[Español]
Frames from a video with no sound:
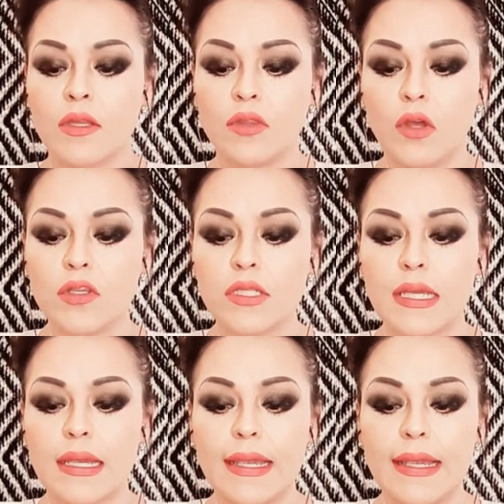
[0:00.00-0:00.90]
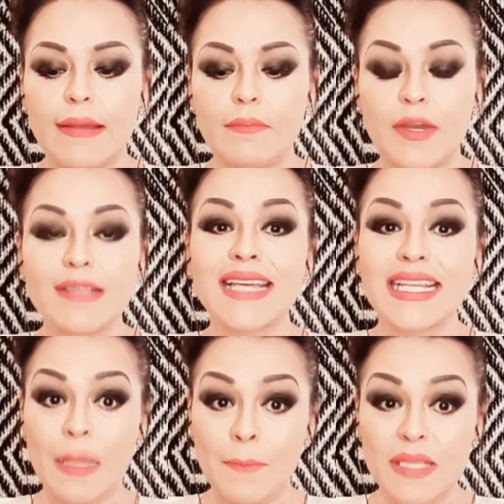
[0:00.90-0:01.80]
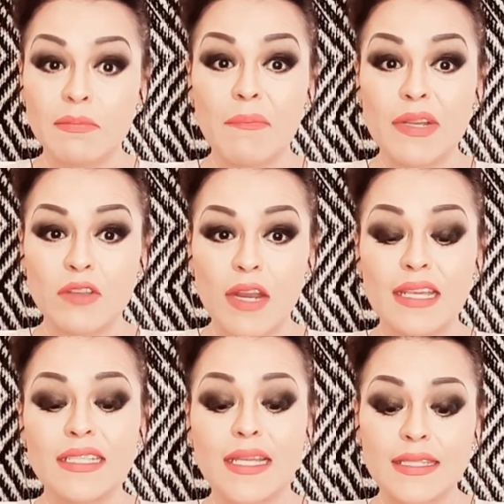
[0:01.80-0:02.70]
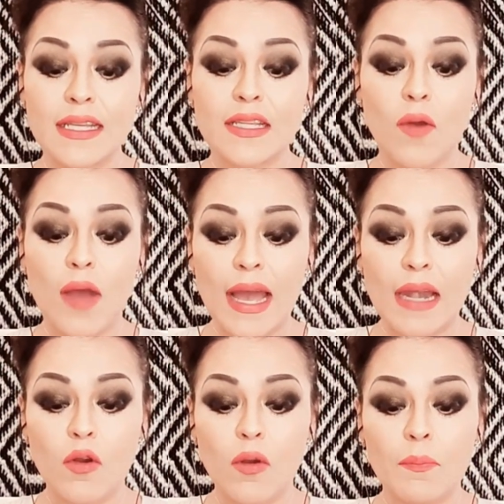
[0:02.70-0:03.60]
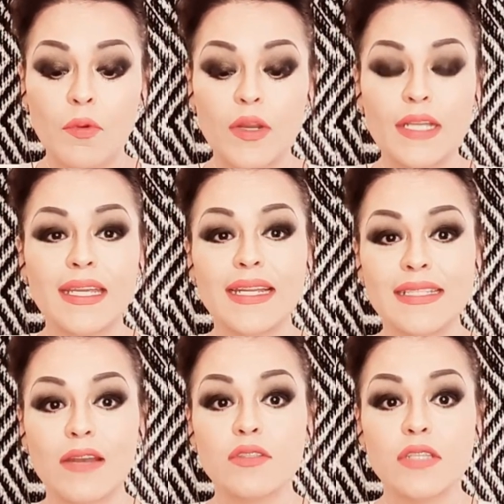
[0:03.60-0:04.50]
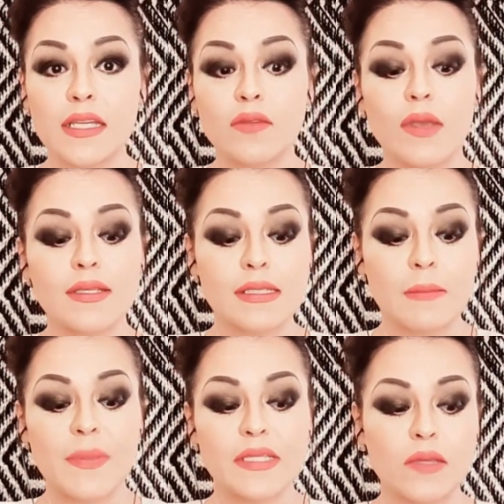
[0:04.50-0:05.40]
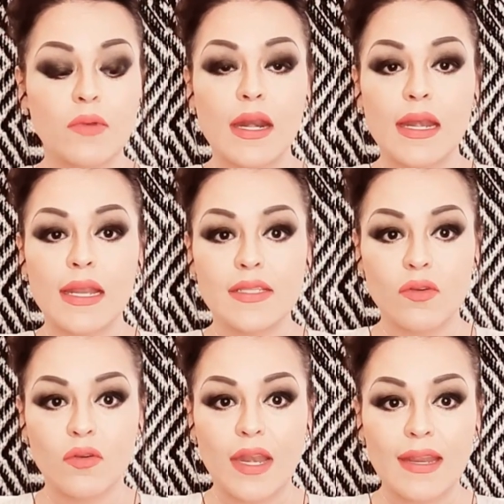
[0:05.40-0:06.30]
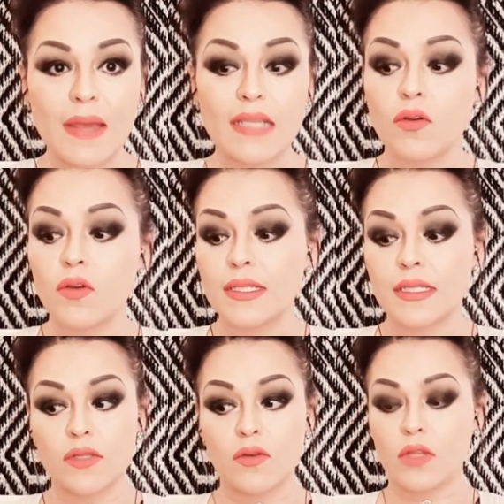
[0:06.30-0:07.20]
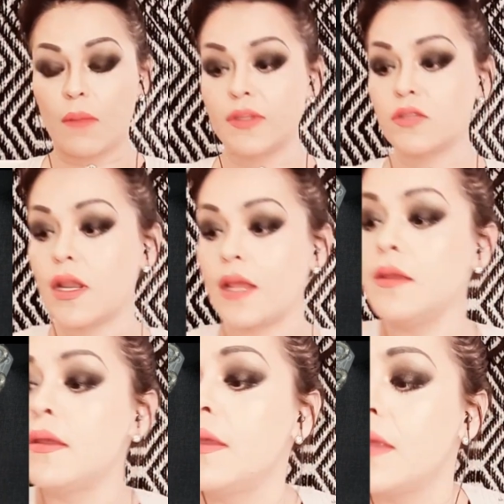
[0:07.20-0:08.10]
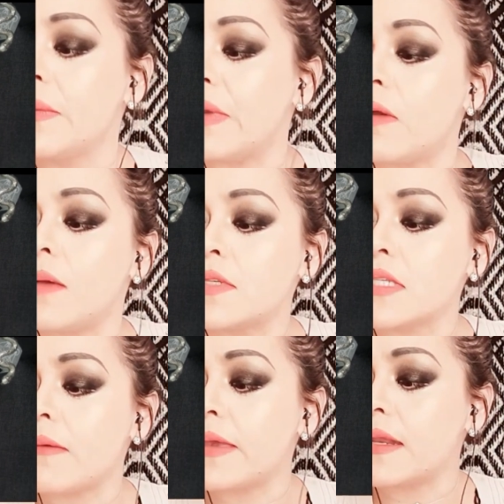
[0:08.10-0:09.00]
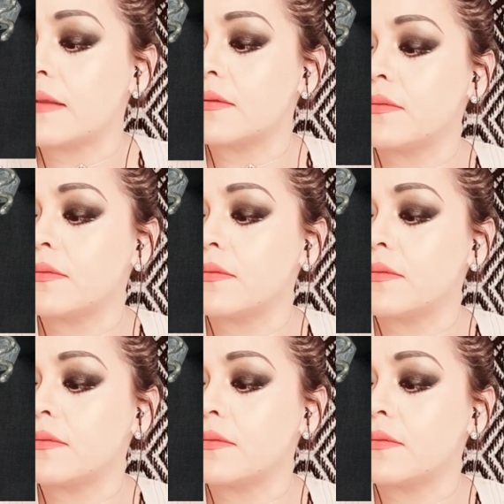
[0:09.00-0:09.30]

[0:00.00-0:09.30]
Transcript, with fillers: Dos, puede ser esa misma persona que esté haciendo algo porque tiene celos de que tú ya estás empezando una relación con alguien más o que estés con otra persona. Pero vamos a ver